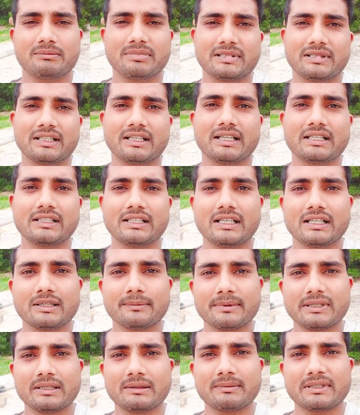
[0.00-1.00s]
पंद्रह हज़ार
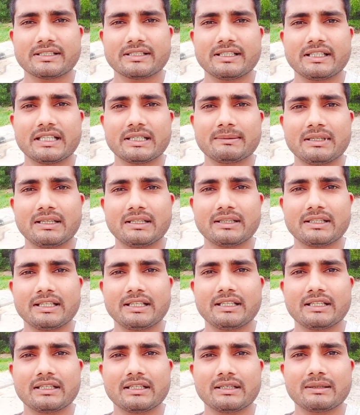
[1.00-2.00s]
रुपये बचने के बाद
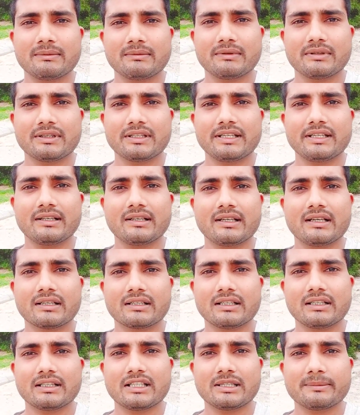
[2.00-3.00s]
तीन तीन
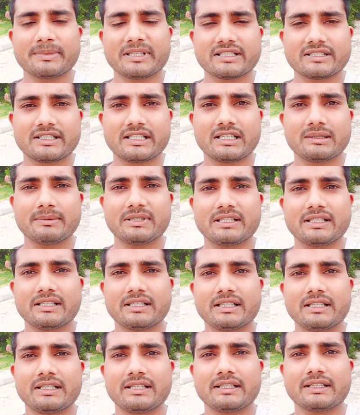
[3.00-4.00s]
लाख का तीन परसेंट पर
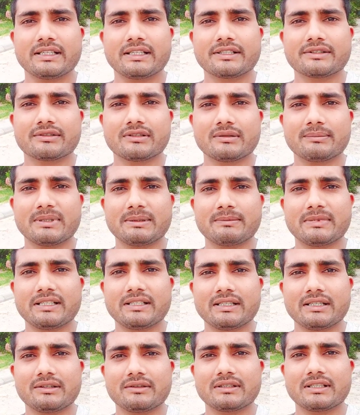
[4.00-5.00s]
देखिए इक्कीस सौ रुपये
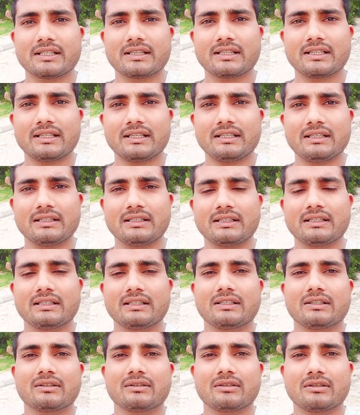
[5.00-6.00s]
महीना हो जाता
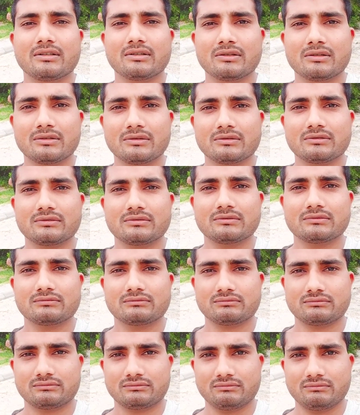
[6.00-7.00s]
है तो
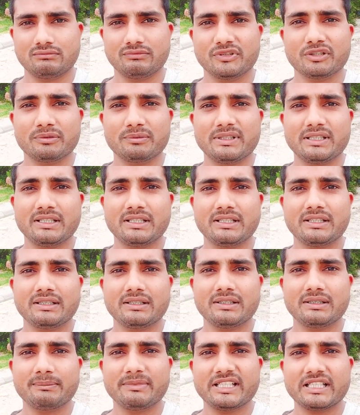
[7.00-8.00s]
वो भी
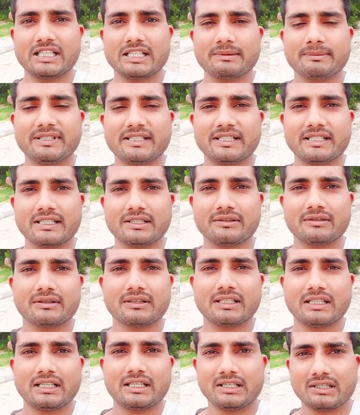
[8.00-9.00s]
ब्याज भी देना
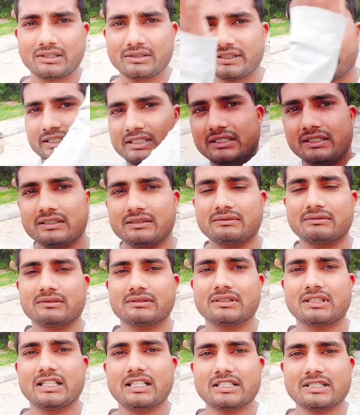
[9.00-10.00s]
होता है और जी
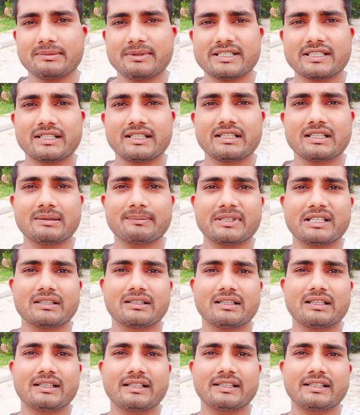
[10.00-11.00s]
खर्च भी चलाना
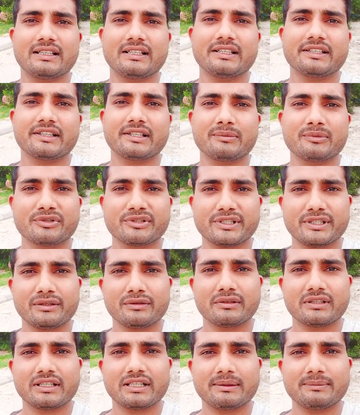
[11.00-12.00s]
पड़ता है देखिए कितनी
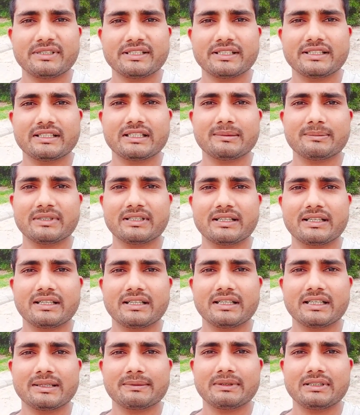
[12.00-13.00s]
मुश्किल हो रहा है मुझे यहाँ पर
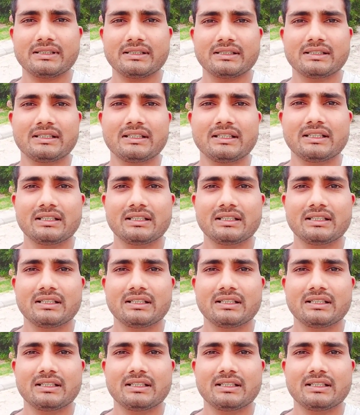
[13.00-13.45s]
रहने के बाद